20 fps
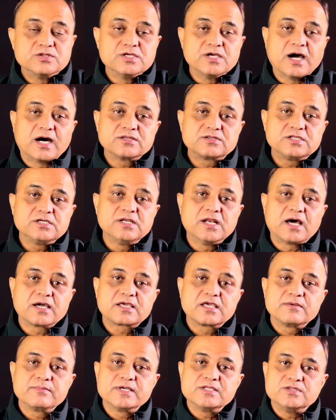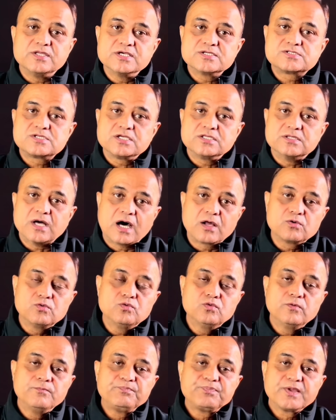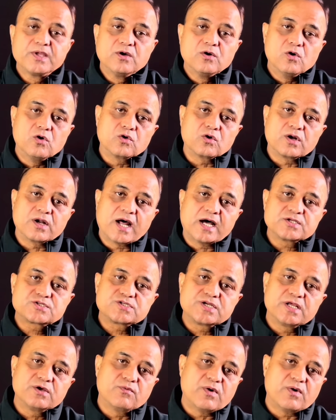देहाती इलाके में देसी दारू और नाचने